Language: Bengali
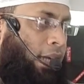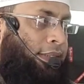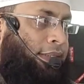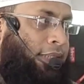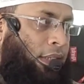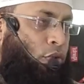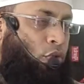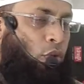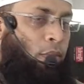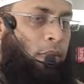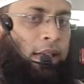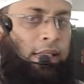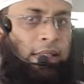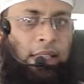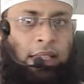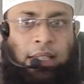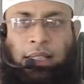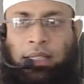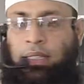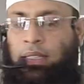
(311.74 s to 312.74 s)
আজকে জুমার
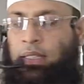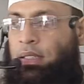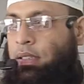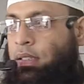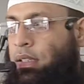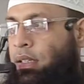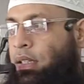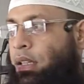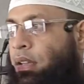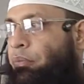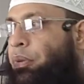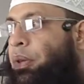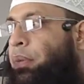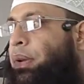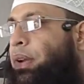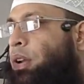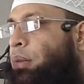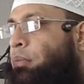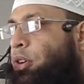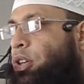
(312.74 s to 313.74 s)
দিন
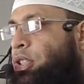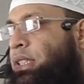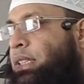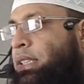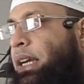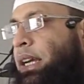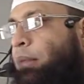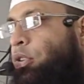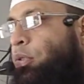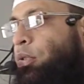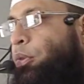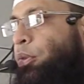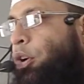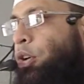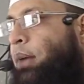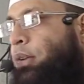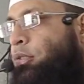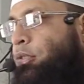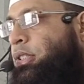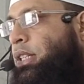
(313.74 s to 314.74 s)
বিভিন্ন মসজিদে এমন বহু
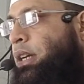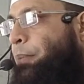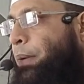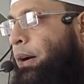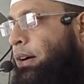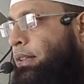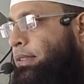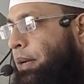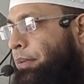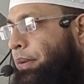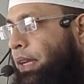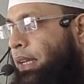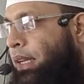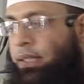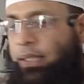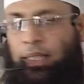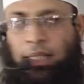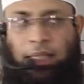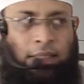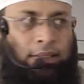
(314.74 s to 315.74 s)
মানুষকে পাওয়া যাবে
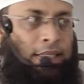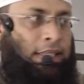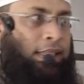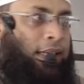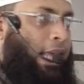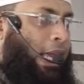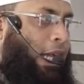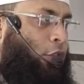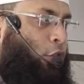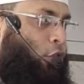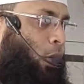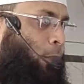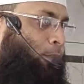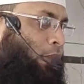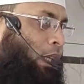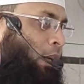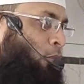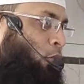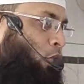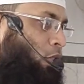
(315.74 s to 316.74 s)
যাদের এক
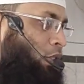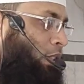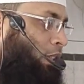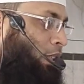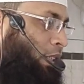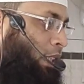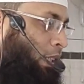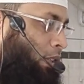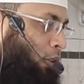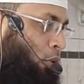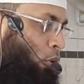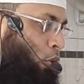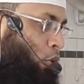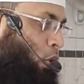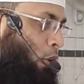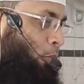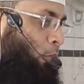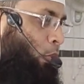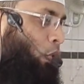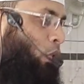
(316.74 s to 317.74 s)
সপ্তাহ মসজিদের সাথে কোনো
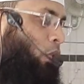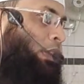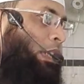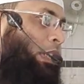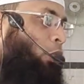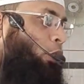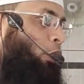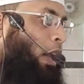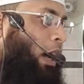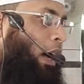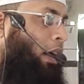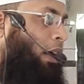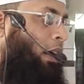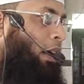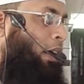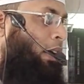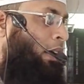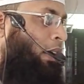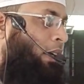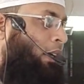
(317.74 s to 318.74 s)
সম্পর্ক ছিল না
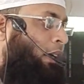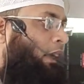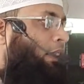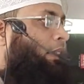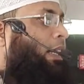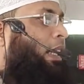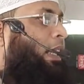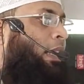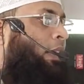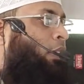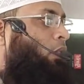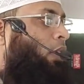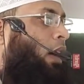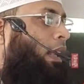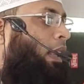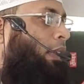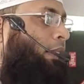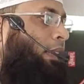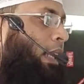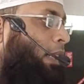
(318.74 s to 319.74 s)
তারা কিন্তু
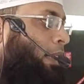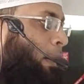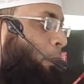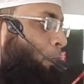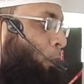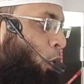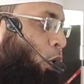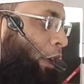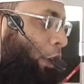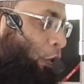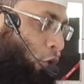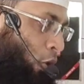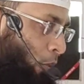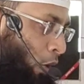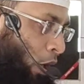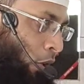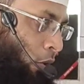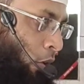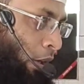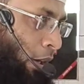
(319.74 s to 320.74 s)
আল্লাহ তালাকে প্রকৃত ভয়